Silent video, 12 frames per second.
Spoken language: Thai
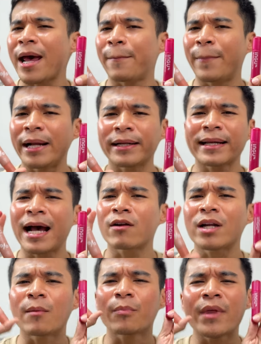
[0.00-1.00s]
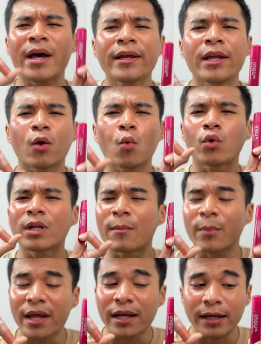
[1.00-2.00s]
108,900ทำได้อย่างงู้น
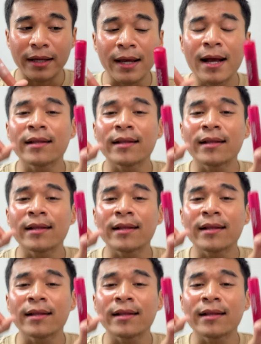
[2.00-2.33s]
ทำได้อย่างนี้